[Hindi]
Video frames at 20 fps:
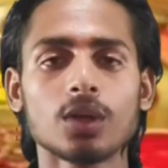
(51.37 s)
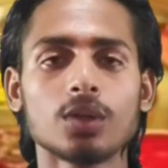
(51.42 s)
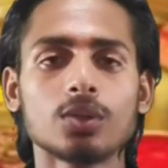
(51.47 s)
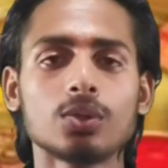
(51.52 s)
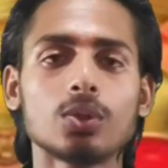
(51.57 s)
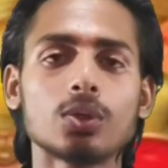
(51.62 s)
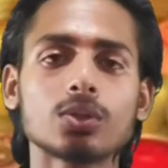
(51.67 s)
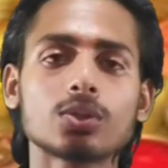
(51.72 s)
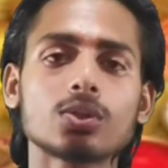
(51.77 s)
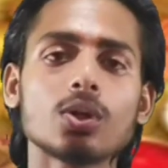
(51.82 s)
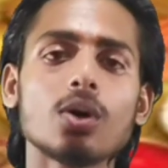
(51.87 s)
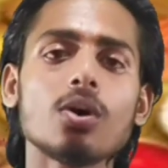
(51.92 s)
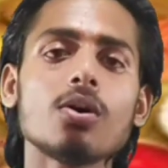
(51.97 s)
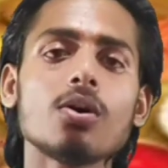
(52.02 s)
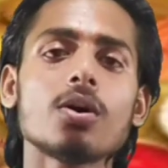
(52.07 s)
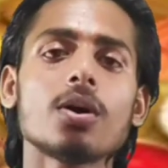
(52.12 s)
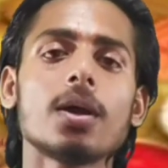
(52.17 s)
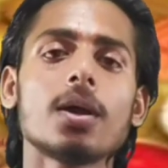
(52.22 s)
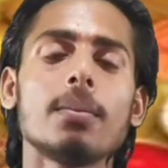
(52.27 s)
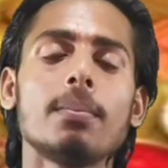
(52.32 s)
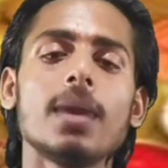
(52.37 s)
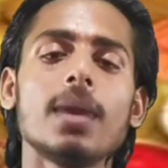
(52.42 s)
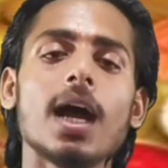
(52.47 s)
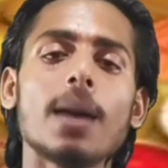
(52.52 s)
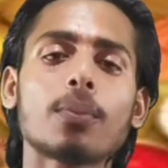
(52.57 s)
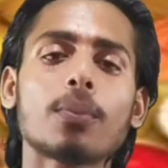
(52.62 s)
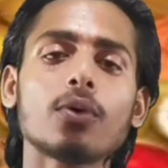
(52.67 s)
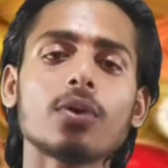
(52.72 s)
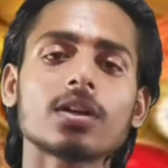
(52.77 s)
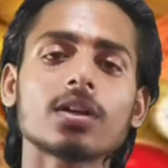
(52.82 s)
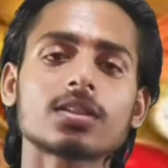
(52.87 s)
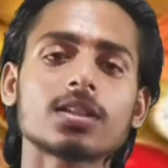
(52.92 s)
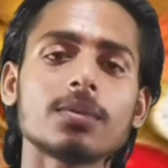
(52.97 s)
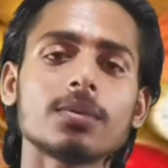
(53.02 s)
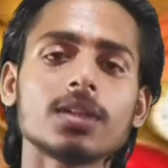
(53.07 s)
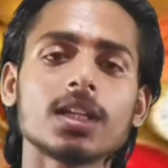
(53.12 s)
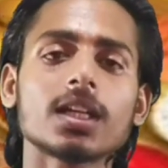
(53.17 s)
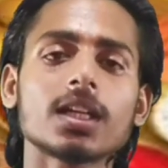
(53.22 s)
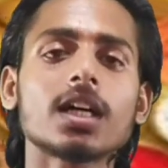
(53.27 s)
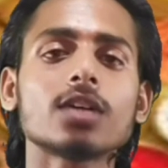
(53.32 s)
दोस्तों मैं आपको
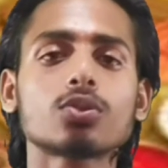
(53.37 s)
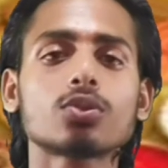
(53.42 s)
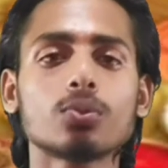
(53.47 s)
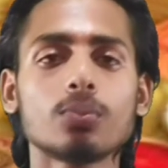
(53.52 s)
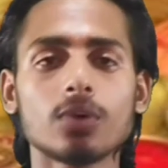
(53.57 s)
रक्षाबंधन का